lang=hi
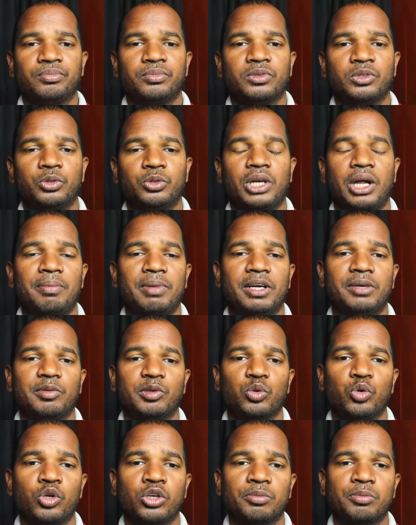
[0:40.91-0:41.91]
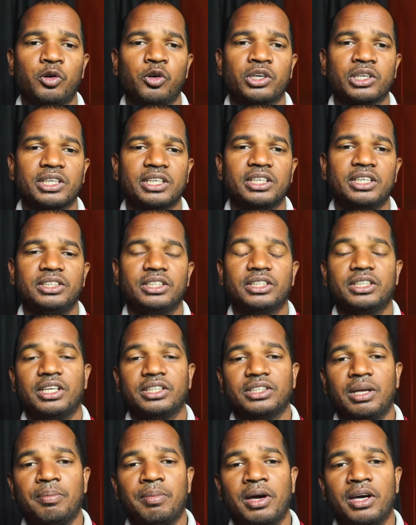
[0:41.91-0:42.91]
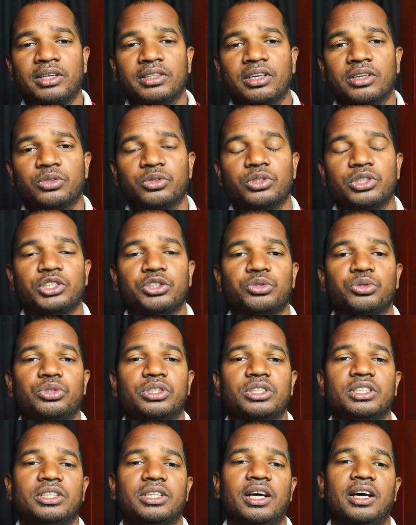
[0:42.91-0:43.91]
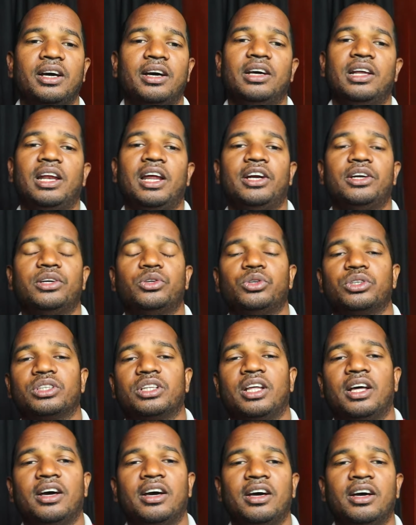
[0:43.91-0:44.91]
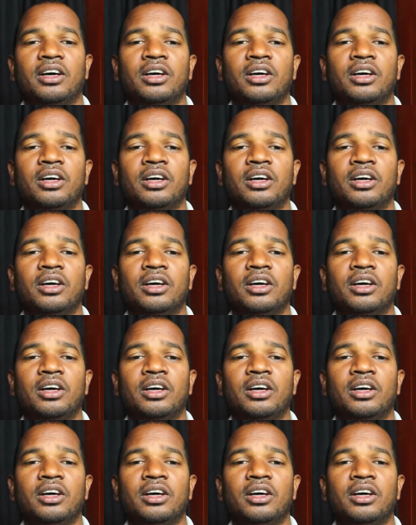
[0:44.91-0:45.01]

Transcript: टूर्नामेंट में तोड़ फोड़ की जितना सामान था कुर्सी वर्सी था लाइट उट था